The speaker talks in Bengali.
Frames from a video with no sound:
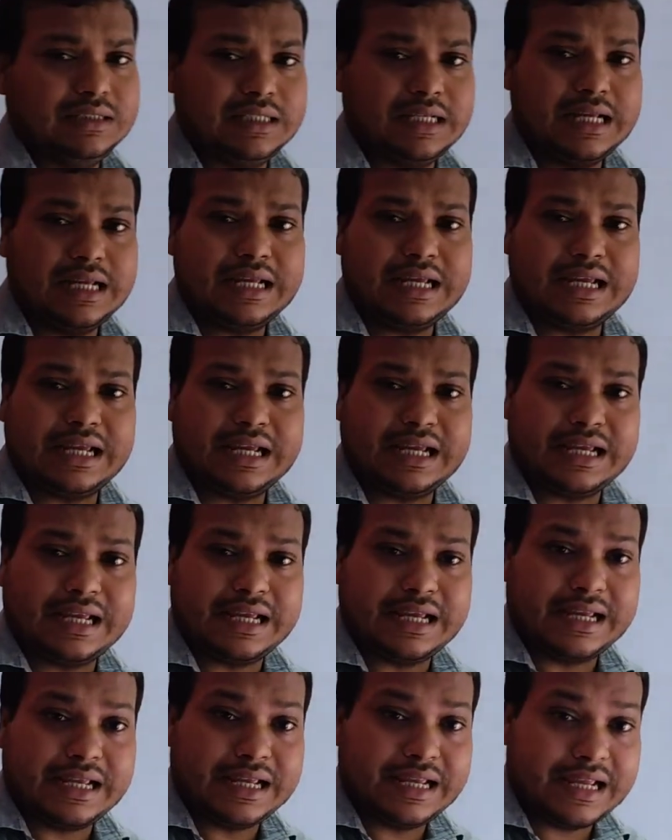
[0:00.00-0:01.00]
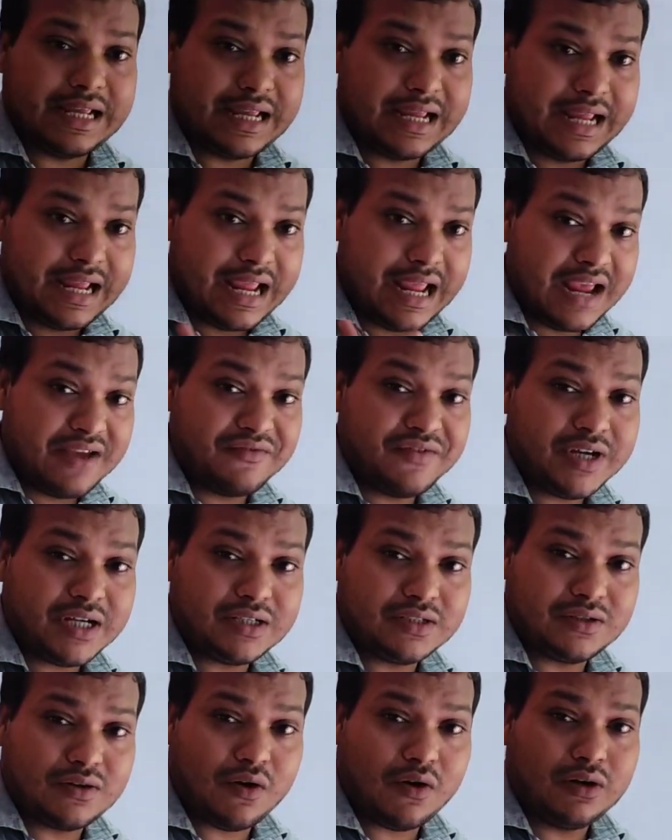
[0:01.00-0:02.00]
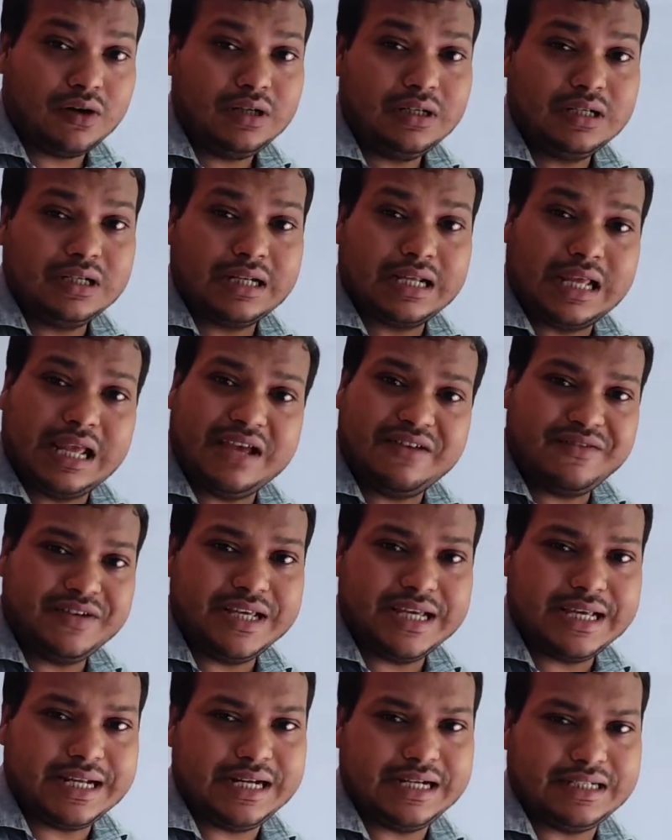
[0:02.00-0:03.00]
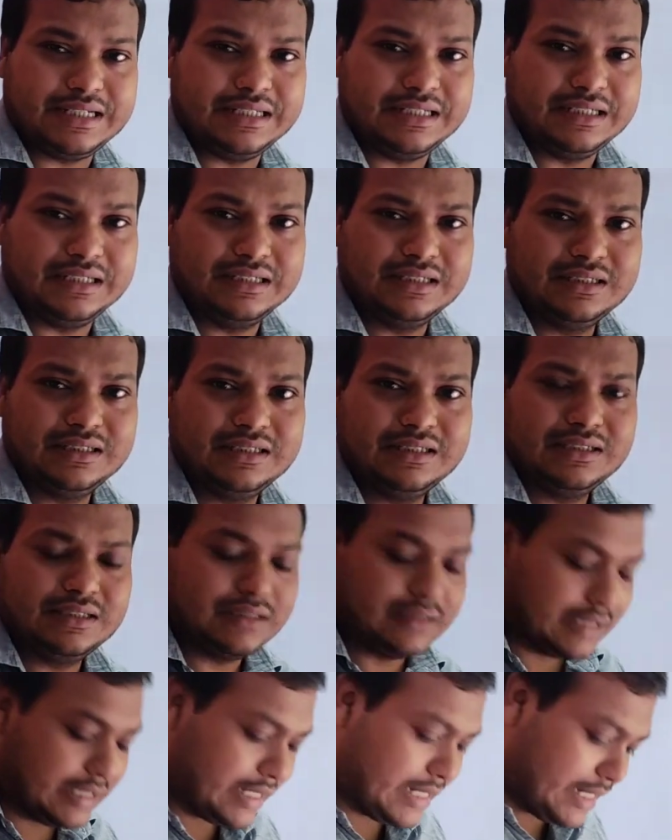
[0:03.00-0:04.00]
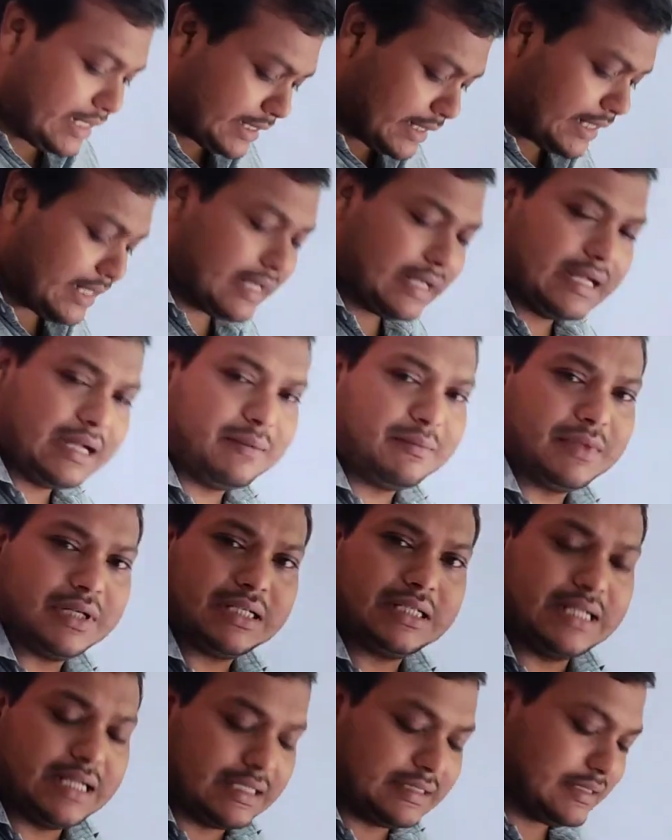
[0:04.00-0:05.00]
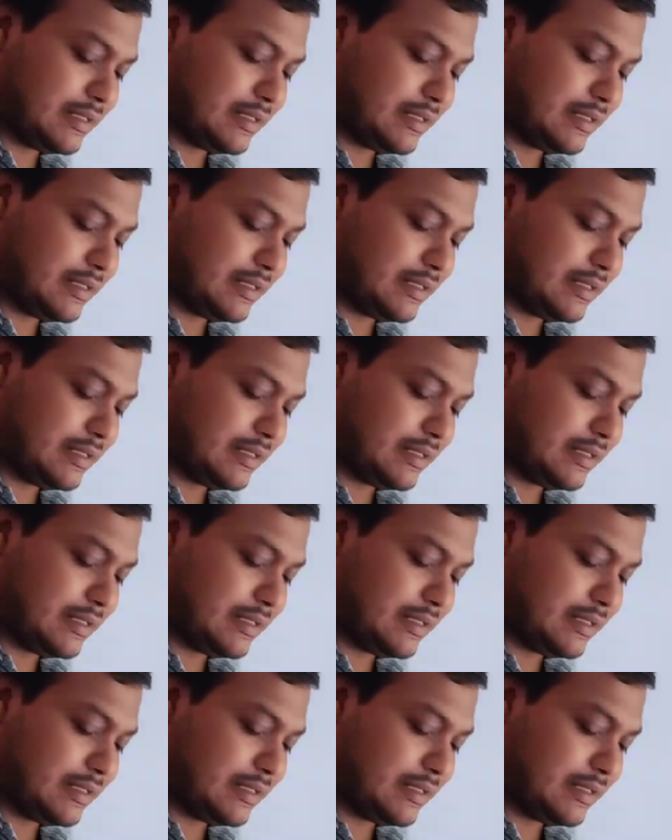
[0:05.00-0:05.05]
যে এফেক্ট অন কেভিএ রেটিং তাহলে এটার আগে আমরা একটা